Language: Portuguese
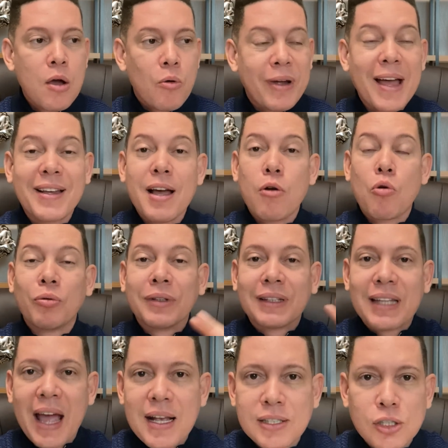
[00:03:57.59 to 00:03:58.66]
O que é que
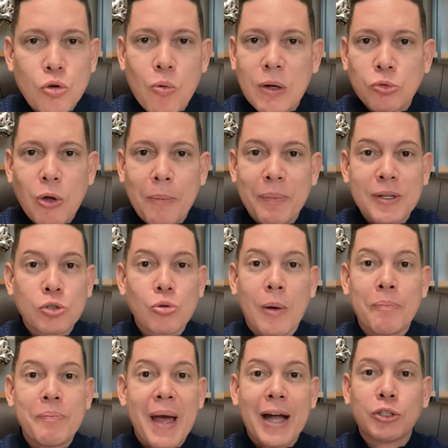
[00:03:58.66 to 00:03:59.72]
acontece quando a pessoa
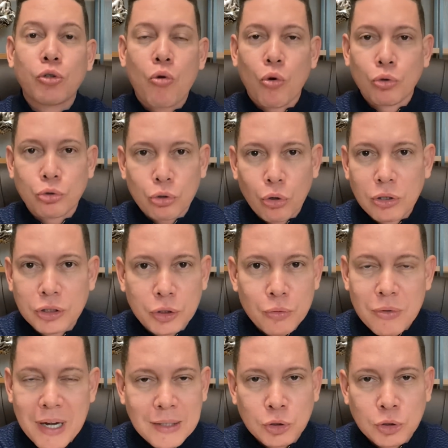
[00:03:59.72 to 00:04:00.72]
perde o controle de um,